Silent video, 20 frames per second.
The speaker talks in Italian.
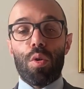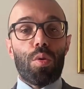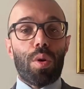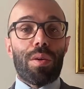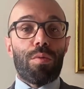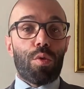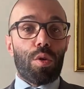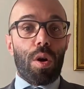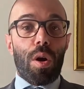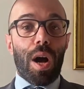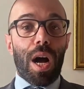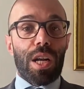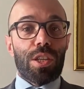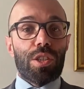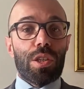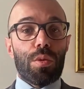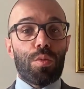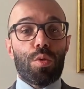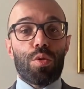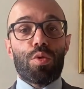o lavoro
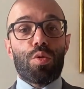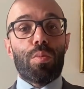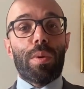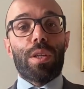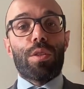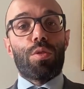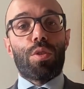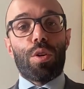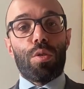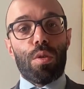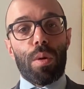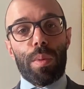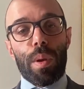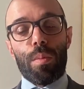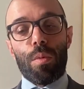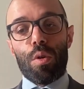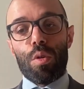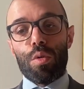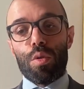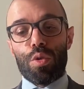agile, uno strumento che noi
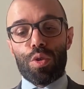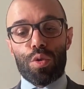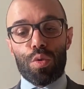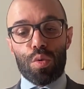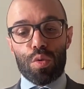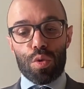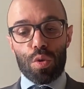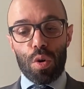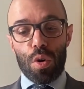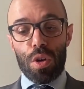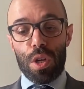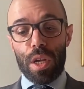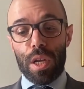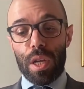abbiamo conosciuto,